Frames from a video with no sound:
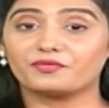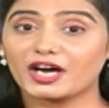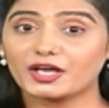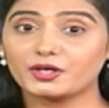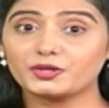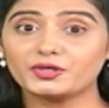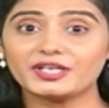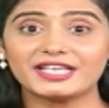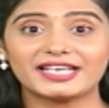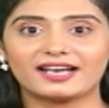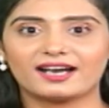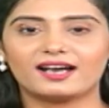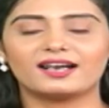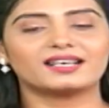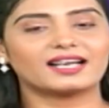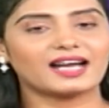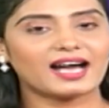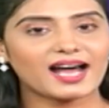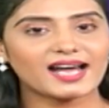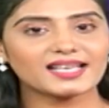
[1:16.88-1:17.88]
வருணிகா
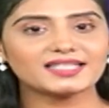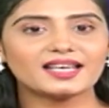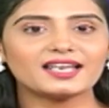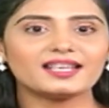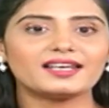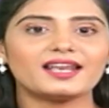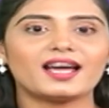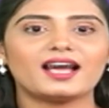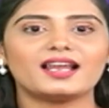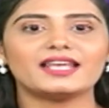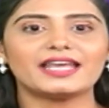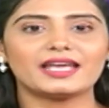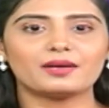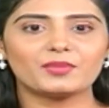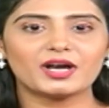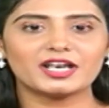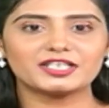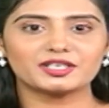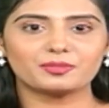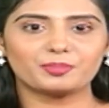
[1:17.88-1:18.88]
காதலனால
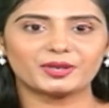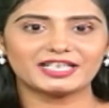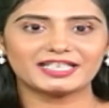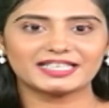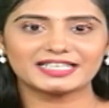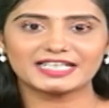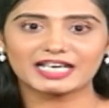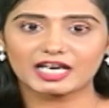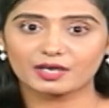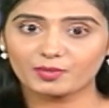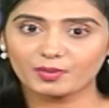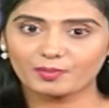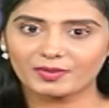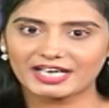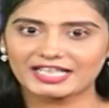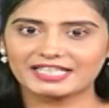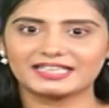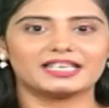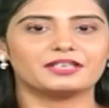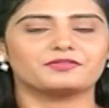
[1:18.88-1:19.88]
ஏமாற்றப்பட்டு
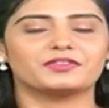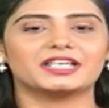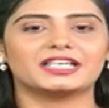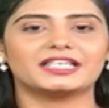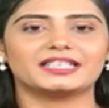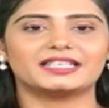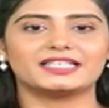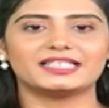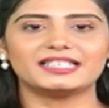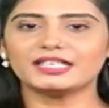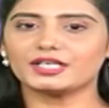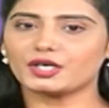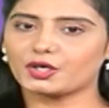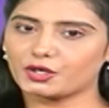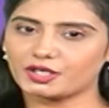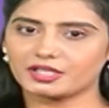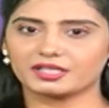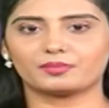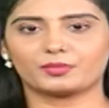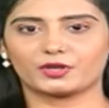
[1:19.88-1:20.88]
கர்ப்பமடைந்த இவங்களுக்கு
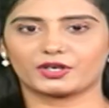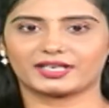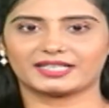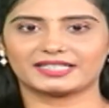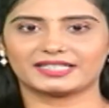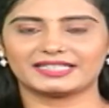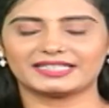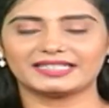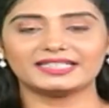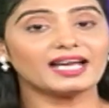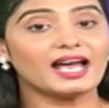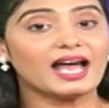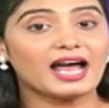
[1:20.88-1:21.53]
குழந்தை பிறக்குது